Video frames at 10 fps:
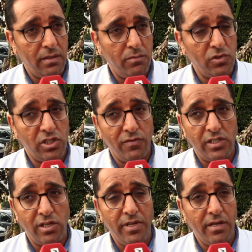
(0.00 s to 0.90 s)
المستشفيات
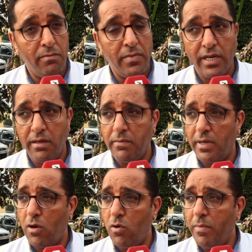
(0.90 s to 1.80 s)
الجامعيه بالمغرب
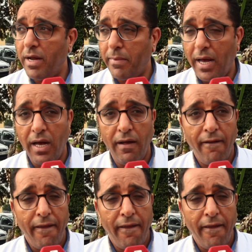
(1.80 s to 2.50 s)
راهما اربعه